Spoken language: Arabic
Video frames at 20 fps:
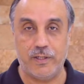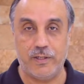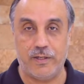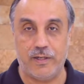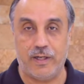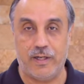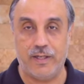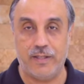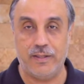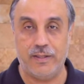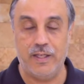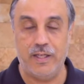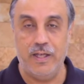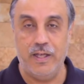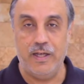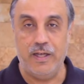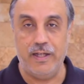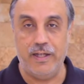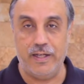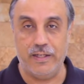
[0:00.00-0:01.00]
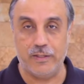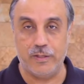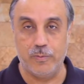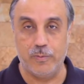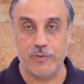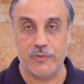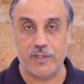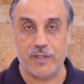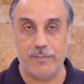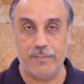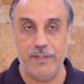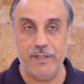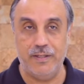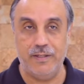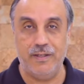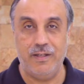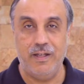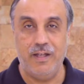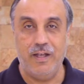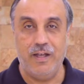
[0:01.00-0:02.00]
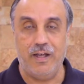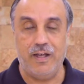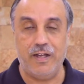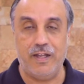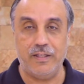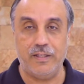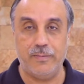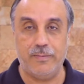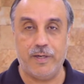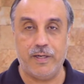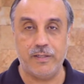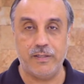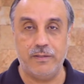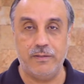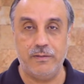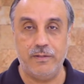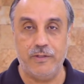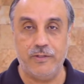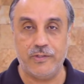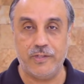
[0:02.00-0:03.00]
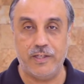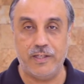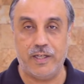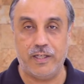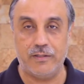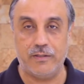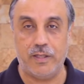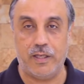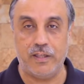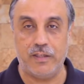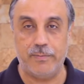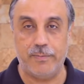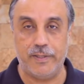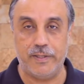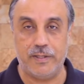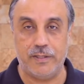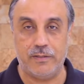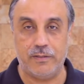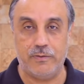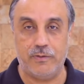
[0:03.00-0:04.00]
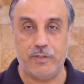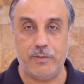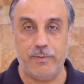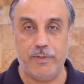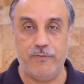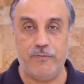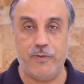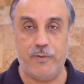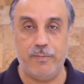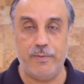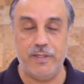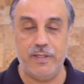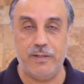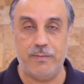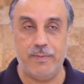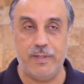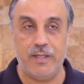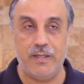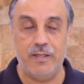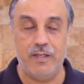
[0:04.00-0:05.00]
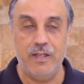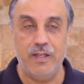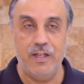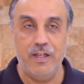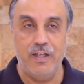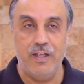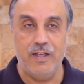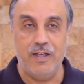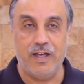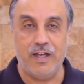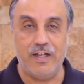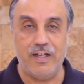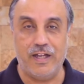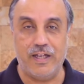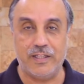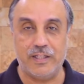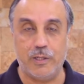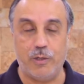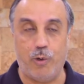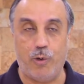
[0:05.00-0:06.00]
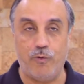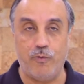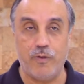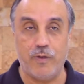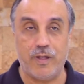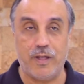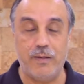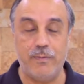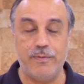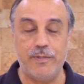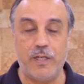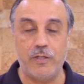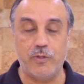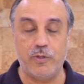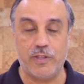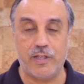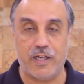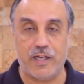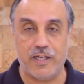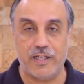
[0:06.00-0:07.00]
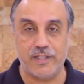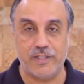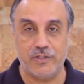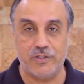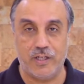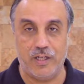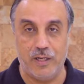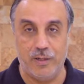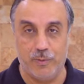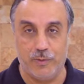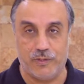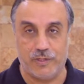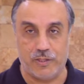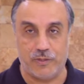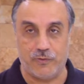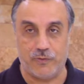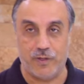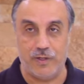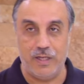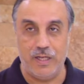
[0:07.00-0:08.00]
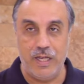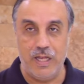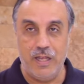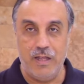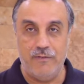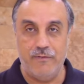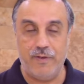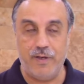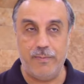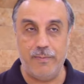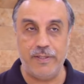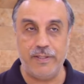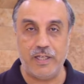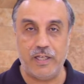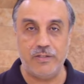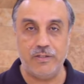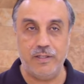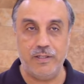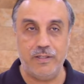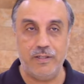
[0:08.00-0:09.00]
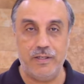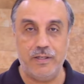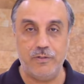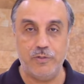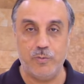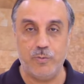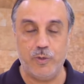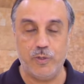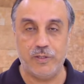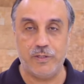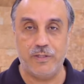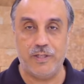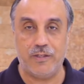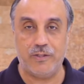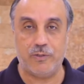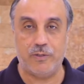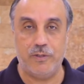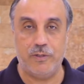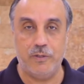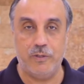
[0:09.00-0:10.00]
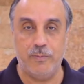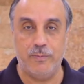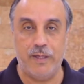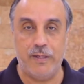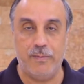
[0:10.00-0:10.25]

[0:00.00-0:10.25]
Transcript: انقاذ حياه المصابين على اعتبار انه الاحصائيات اثبتت ان 70% من حالات توقف القلب تحدث خارج المستشفى فمحتاجين ان جمهور الناس يكون عندهم